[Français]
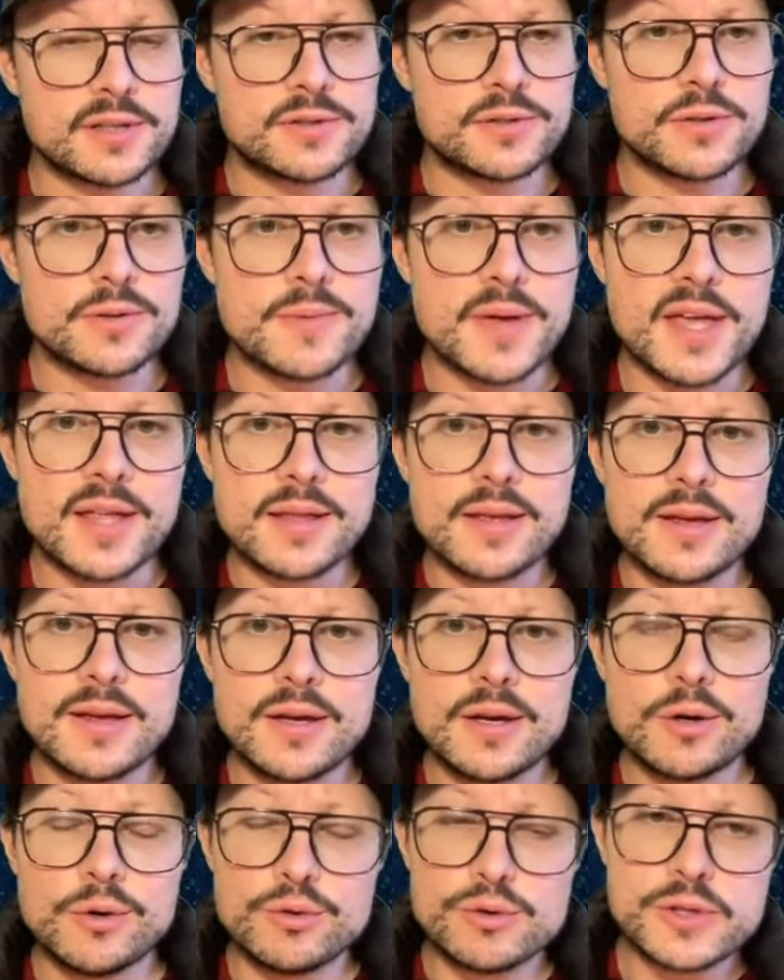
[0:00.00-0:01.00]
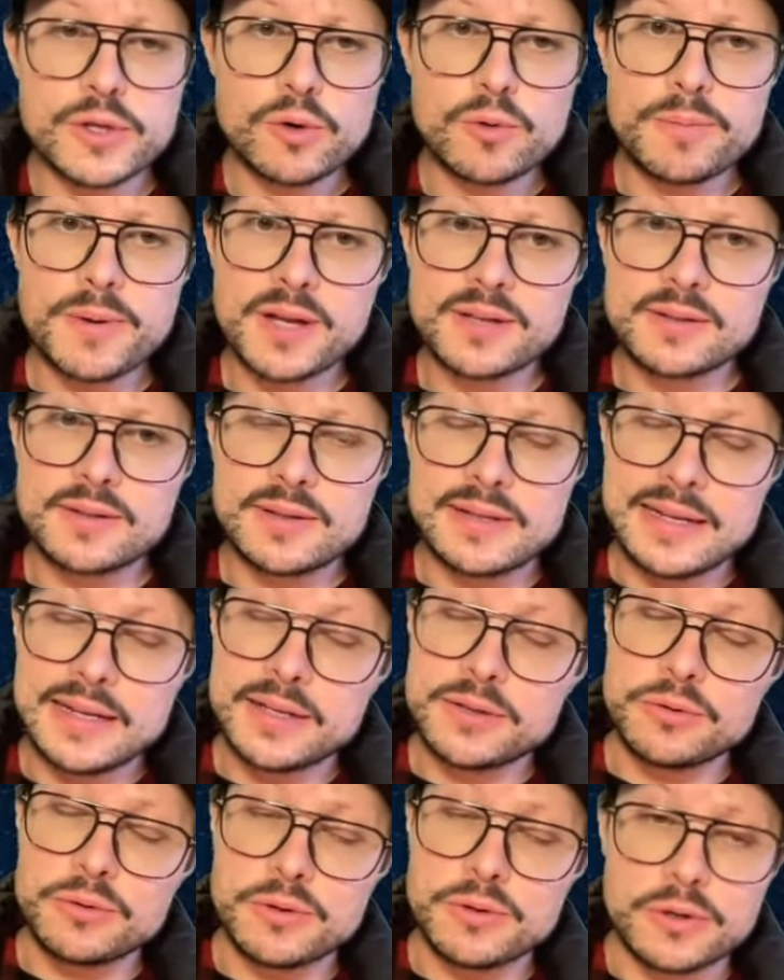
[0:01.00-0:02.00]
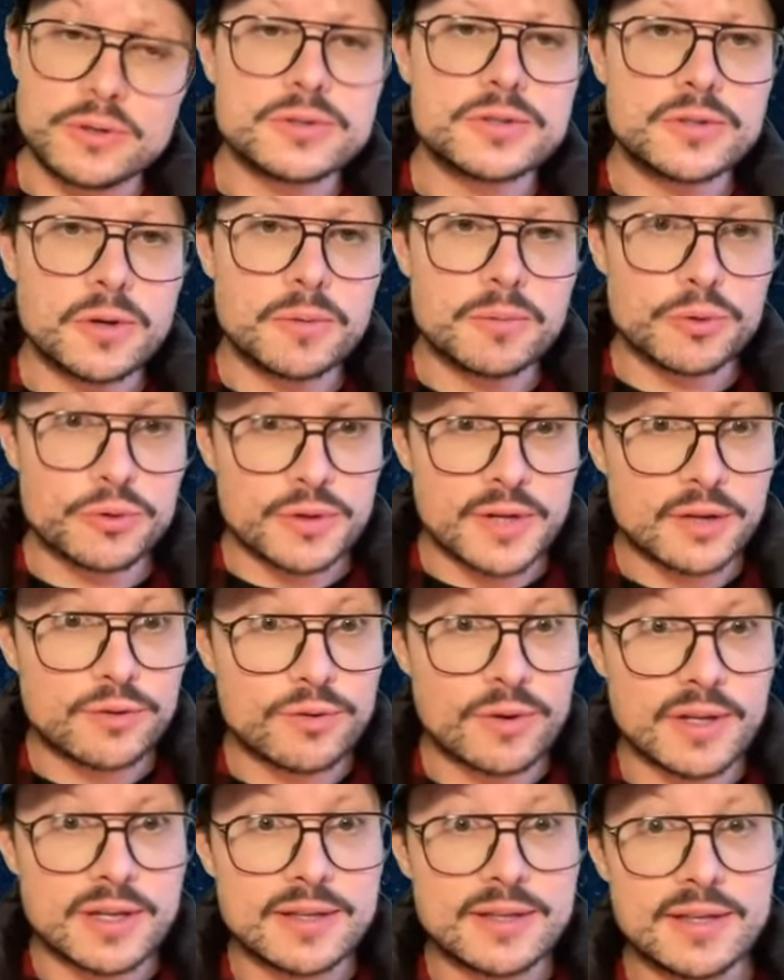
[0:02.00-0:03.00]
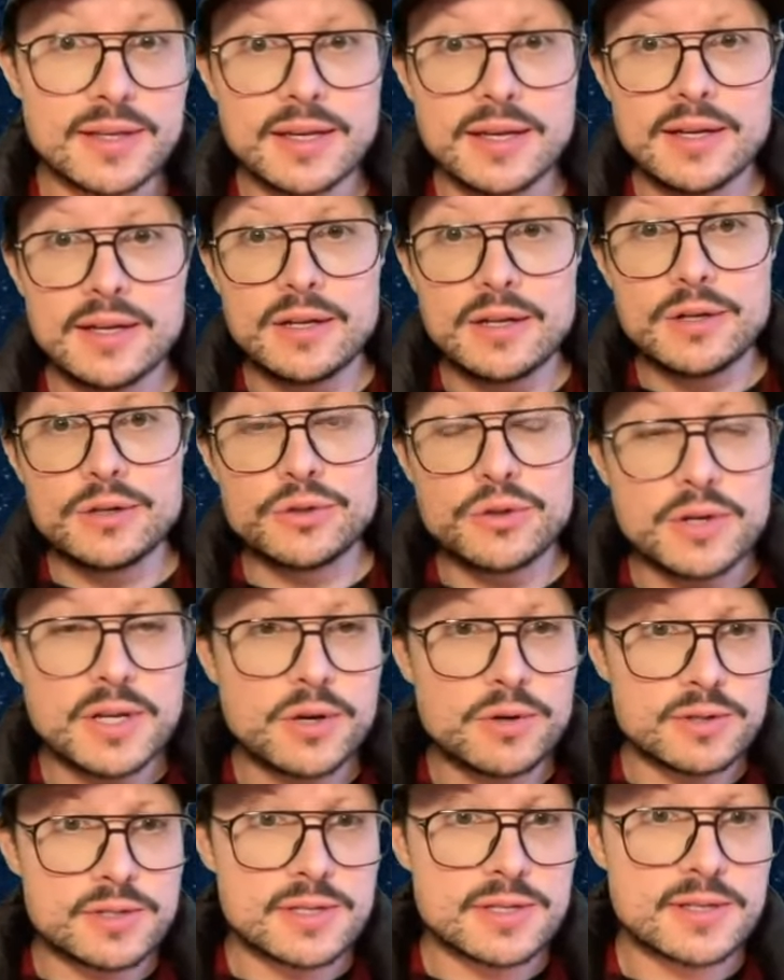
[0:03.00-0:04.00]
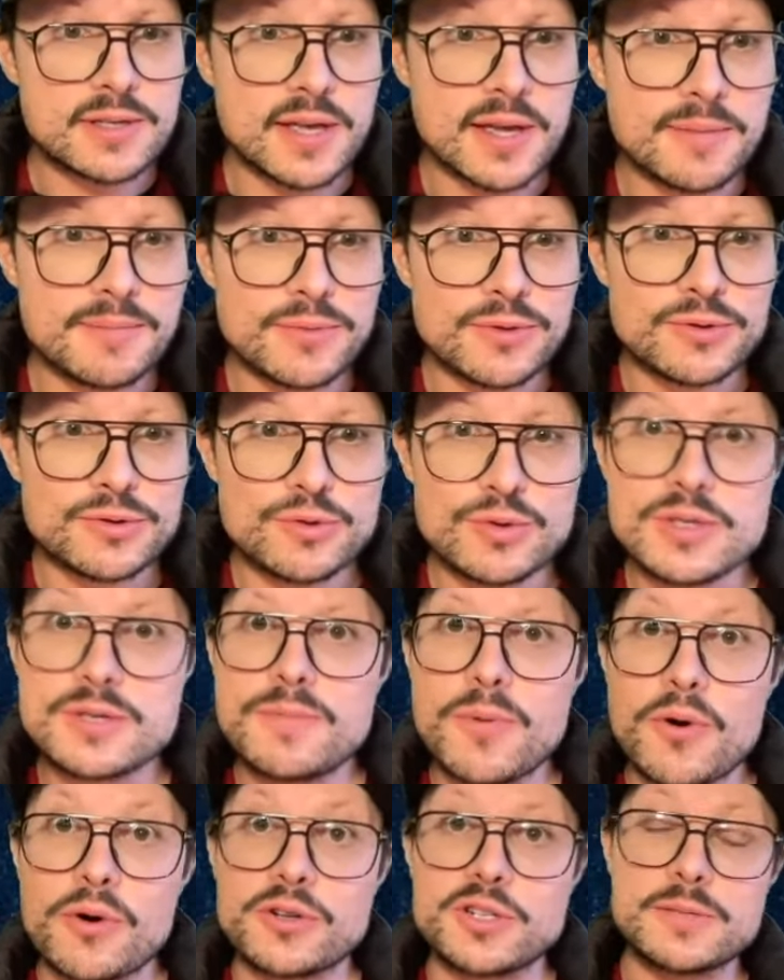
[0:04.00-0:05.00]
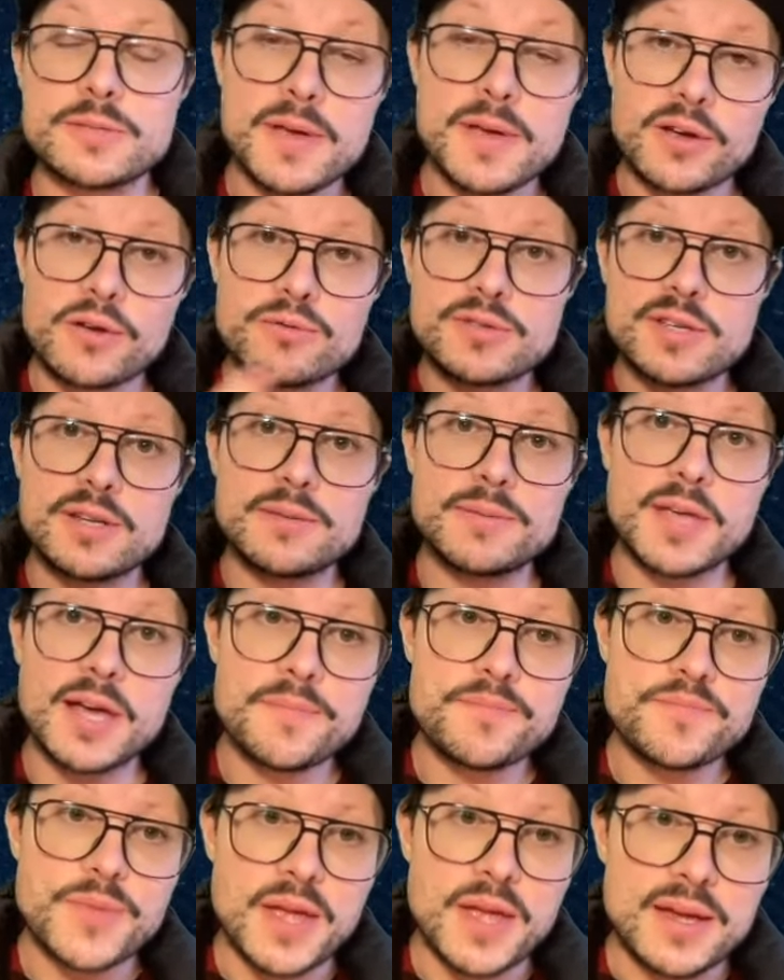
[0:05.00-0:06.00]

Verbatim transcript: semaine où nous allons parler de l'ensemble de l'actualité de l'écosystème Swissborg. J'espère que vous allez bien.